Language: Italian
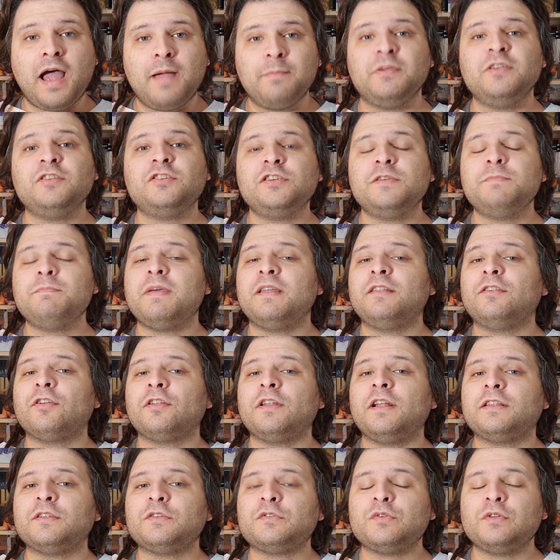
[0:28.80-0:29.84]
Amici,
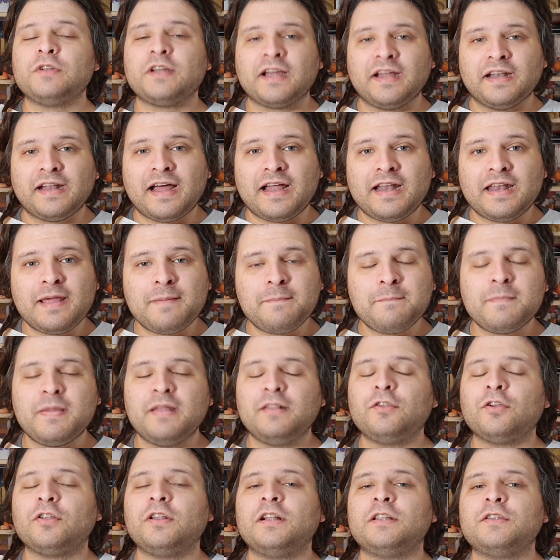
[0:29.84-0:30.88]
bentornati sul canale,
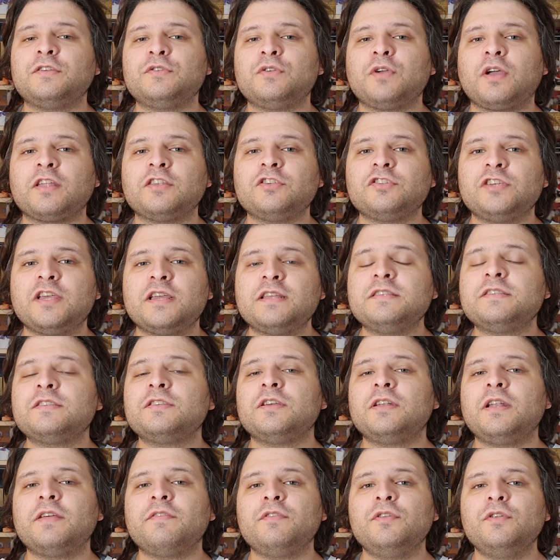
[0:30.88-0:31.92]
bentornati su
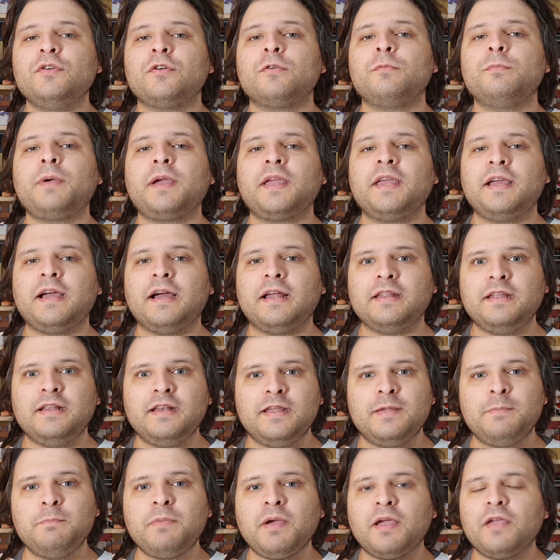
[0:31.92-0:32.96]
Recenso, la videorubrica di
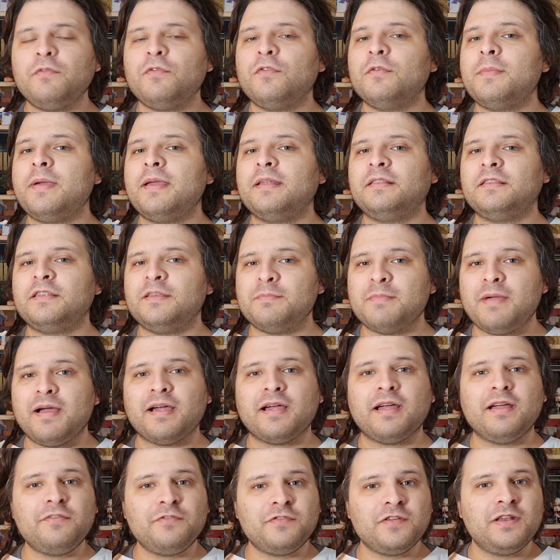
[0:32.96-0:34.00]
libri, fumetti,
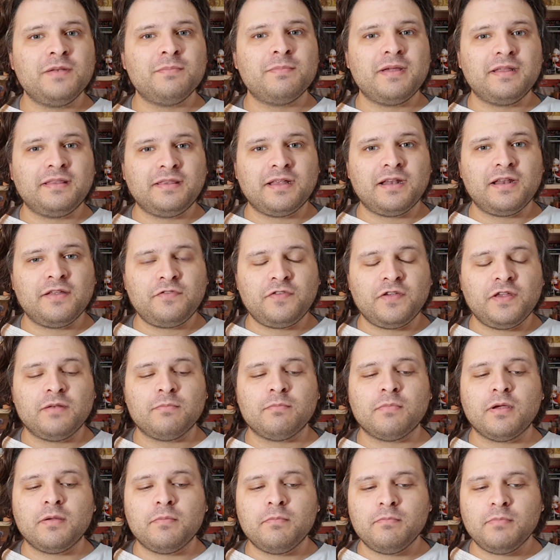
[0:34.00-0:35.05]
manga, film e telefilm.